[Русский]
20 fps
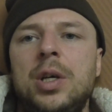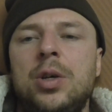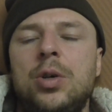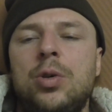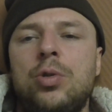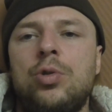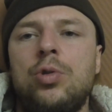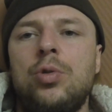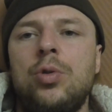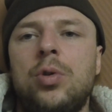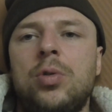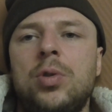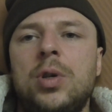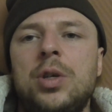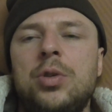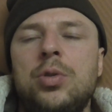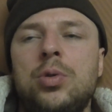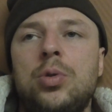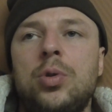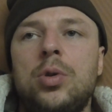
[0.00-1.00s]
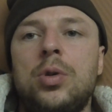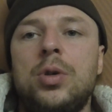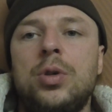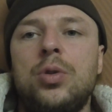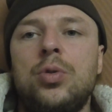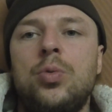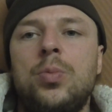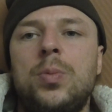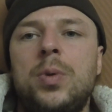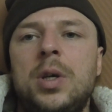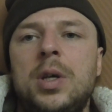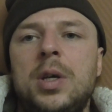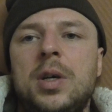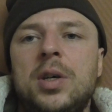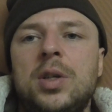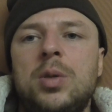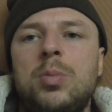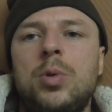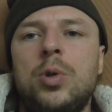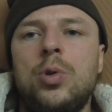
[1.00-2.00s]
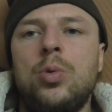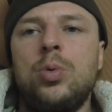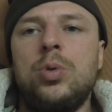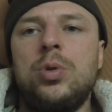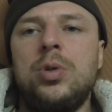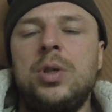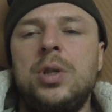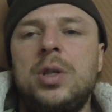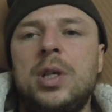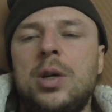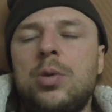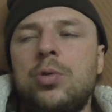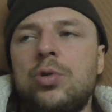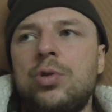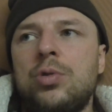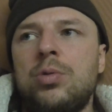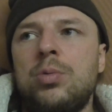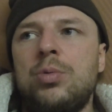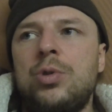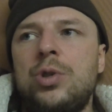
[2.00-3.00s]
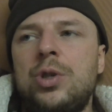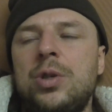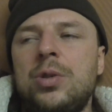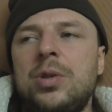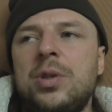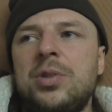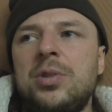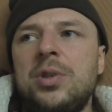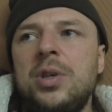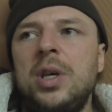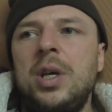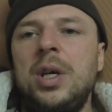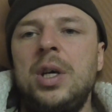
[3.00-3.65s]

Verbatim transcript: ручную кладью, только то у меня их отберут, и так уже случилось.